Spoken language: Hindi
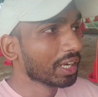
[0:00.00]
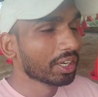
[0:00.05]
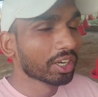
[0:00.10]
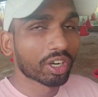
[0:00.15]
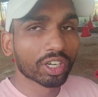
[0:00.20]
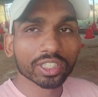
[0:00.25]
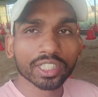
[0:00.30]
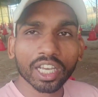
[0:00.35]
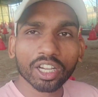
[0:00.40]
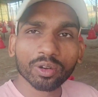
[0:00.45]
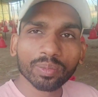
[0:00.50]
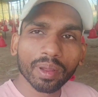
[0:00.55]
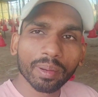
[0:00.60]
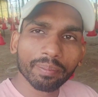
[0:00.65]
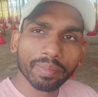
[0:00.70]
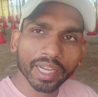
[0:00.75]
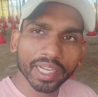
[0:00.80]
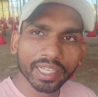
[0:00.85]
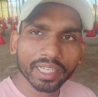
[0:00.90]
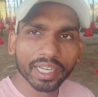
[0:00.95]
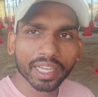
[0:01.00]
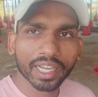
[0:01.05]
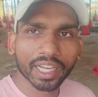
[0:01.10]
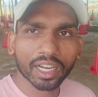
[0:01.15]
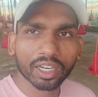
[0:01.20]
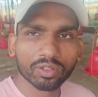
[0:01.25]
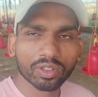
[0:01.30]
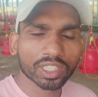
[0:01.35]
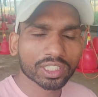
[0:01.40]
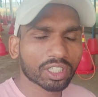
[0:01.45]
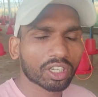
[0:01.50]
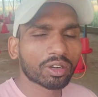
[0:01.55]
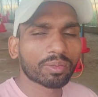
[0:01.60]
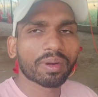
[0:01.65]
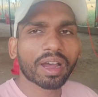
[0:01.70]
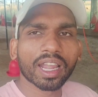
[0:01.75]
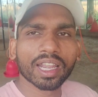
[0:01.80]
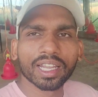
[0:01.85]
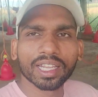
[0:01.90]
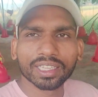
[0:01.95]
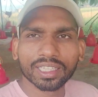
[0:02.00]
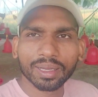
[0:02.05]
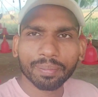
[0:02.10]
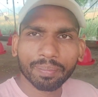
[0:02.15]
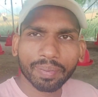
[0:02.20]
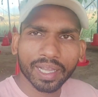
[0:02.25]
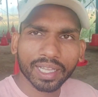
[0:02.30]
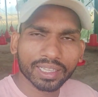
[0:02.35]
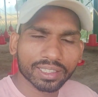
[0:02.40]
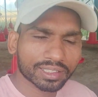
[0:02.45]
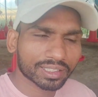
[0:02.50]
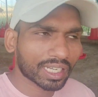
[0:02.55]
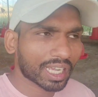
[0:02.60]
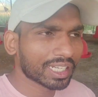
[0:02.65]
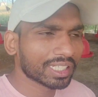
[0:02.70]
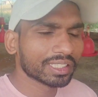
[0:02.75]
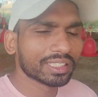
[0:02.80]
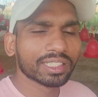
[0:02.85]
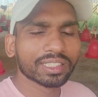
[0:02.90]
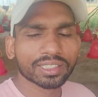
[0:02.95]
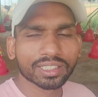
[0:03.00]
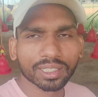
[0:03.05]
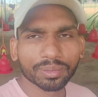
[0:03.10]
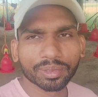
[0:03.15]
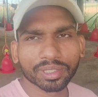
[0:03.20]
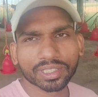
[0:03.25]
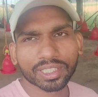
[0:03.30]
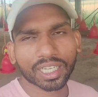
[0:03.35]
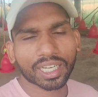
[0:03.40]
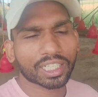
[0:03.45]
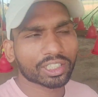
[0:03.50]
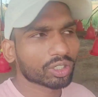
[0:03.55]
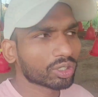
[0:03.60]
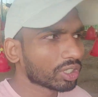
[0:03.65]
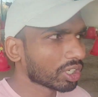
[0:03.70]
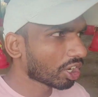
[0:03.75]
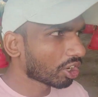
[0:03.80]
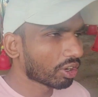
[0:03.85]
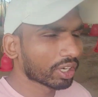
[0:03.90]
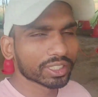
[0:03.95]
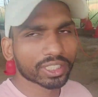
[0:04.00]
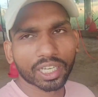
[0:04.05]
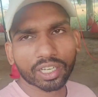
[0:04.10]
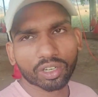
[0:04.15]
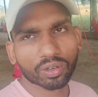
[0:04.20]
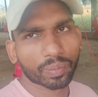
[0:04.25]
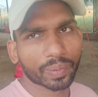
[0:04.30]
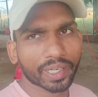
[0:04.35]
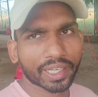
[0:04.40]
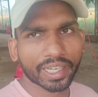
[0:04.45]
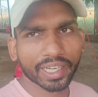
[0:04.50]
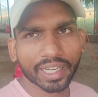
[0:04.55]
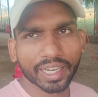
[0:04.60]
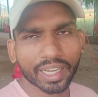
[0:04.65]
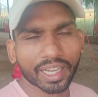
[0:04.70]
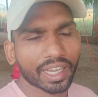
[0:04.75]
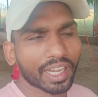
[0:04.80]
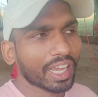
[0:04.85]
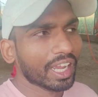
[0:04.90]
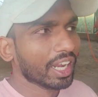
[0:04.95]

नौ हजार रूपये महीने का हुआ चलो मान लेते हैं चालीस दिन शिफ्ट चला तो नौ हजार रूपये ठीक है